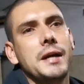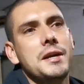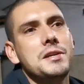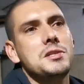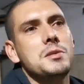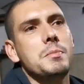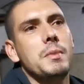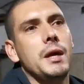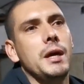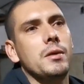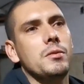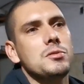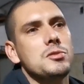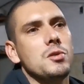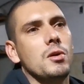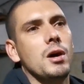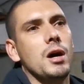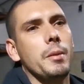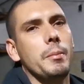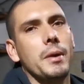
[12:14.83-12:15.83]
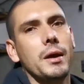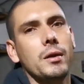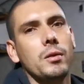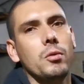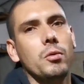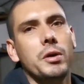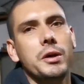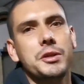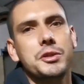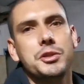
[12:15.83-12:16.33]
10 e meia, 11 horas,
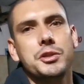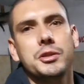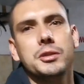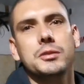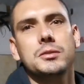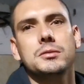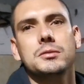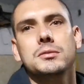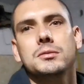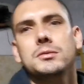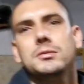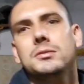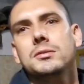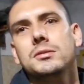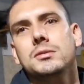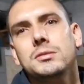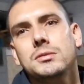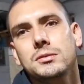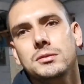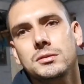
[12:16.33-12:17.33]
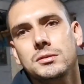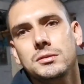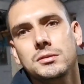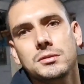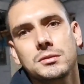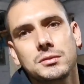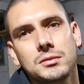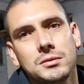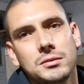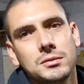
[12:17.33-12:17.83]
meia-noite. Aí já
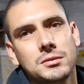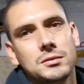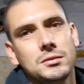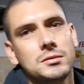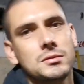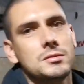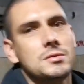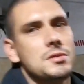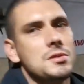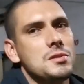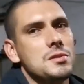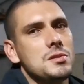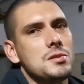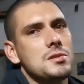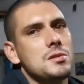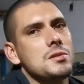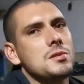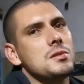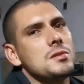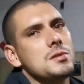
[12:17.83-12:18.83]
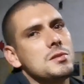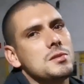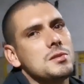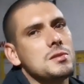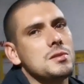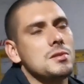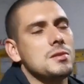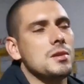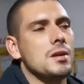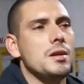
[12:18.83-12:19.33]
cedão na fábrica?
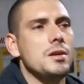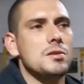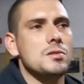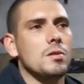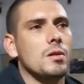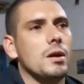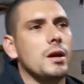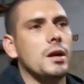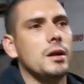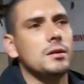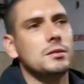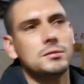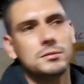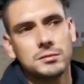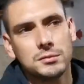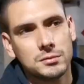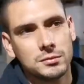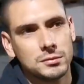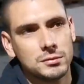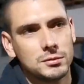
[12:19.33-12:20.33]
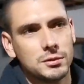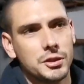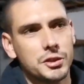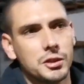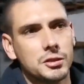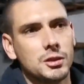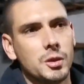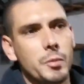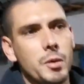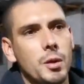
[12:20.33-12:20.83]
6 horas, nós
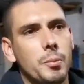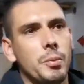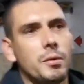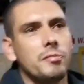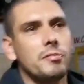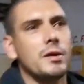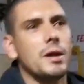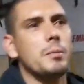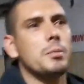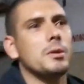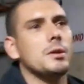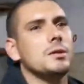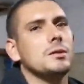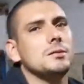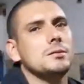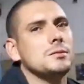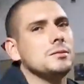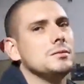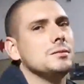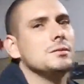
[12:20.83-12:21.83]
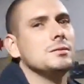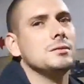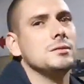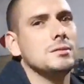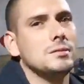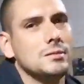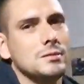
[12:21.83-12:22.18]
já estamos indo pra fábrica. E